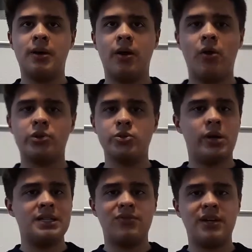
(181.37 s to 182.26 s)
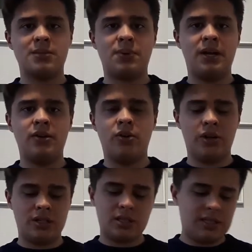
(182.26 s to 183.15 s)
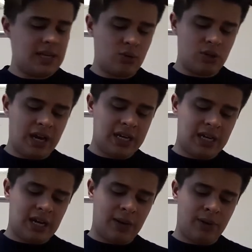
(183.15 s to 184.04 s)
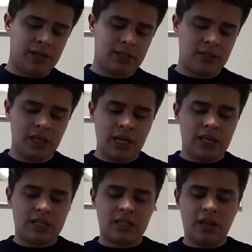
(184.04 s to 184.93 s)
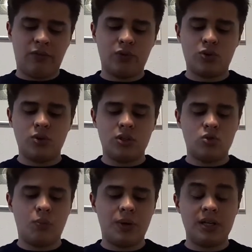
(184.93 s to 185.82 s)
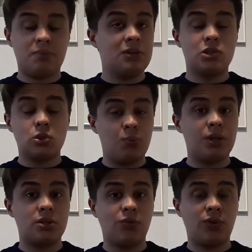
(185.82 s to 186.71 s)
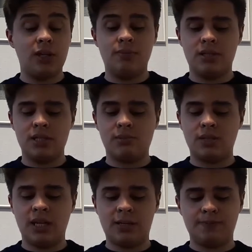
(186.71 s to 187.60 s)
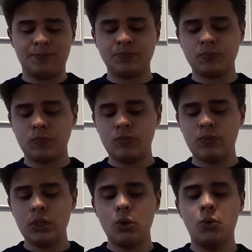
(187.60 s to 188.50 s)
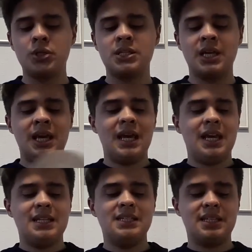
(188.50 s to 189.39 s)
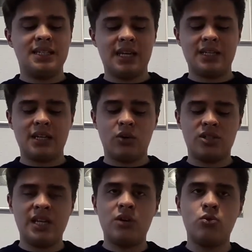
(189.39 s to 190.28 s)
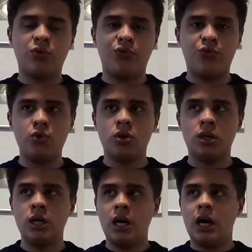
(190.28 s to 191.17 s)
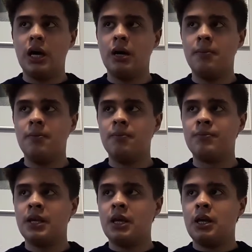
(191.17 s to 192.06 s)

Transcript: immer noch so, als wäre es brandneu. Es ist sehr gut eingearbeitet, das Deck funktioniert super, ich bin super zufrieden mit diesem Deck. Und dieses Deck ist auch sehr gut für ähm,